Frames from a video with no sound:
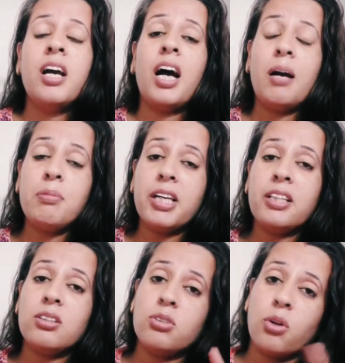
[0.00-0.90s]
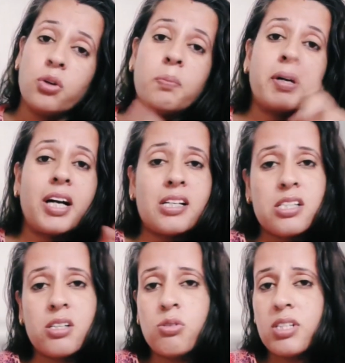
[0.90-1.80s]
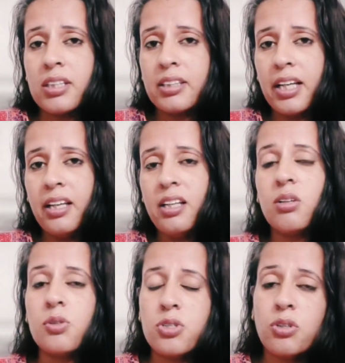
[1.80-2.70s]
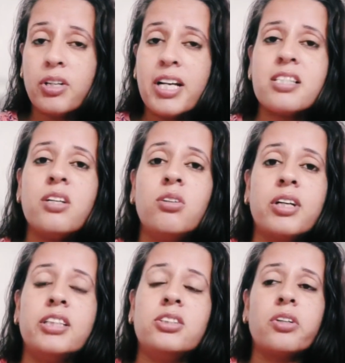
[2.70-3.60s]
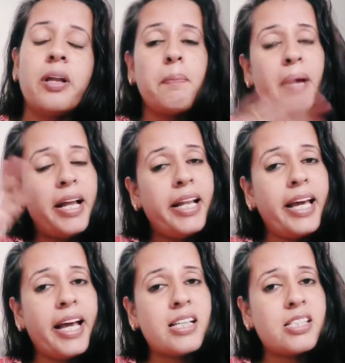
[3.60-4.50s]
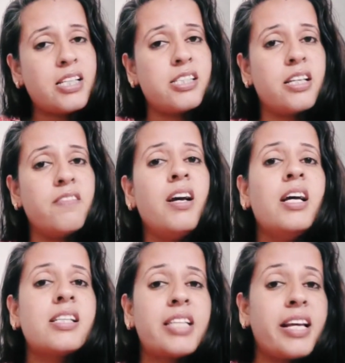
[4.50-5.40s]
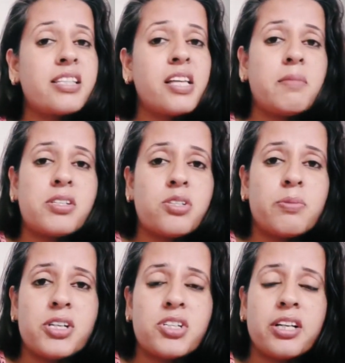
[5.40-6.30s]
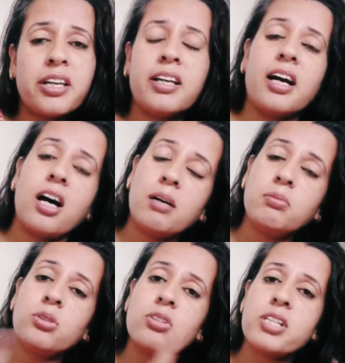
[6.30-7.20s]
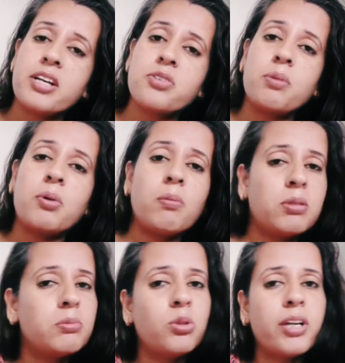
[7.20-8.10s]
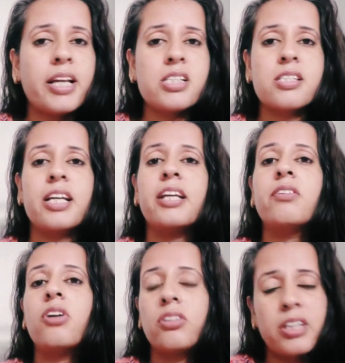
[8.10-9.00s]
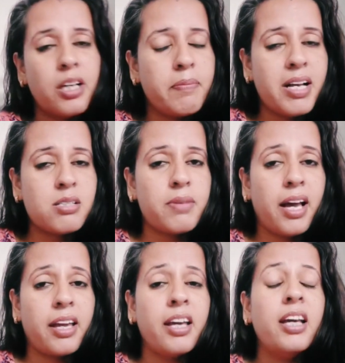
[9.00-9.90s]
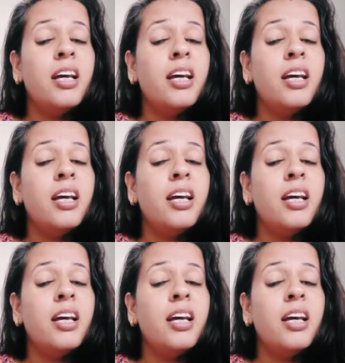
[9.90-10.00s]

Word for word: अब ये दोनों प्रकार से हो सकता है कुछ लोग ऐसे होंगे जिन्होंने पहले एक्सेसिव सेक्स या मस्टरबेशन किया अब उनको सेक्सुअल प्रॉब्लम हो रही है जिसके लिए वो डॉक्टर के पास में आए हैं